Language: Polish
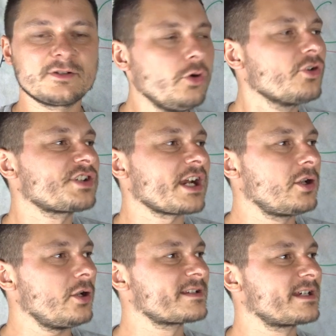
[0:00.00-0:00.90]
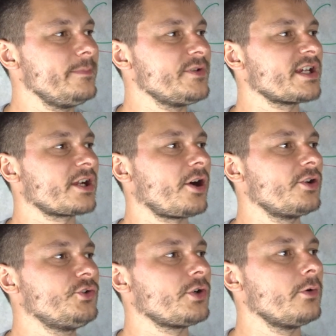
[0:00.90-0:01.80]
Kurcze klocki mi się
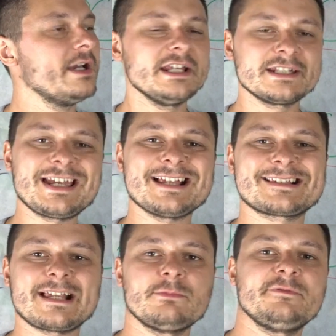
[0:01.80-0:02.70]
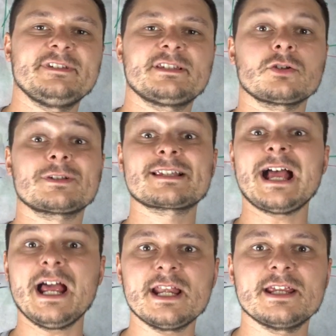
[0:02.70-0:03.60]
kończą. Czas zamówić coś z
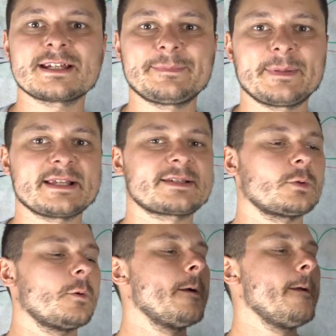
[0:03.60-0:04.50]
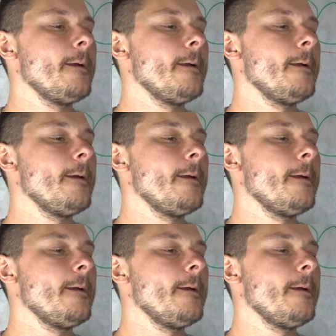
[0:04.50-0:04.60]
AliExpressu.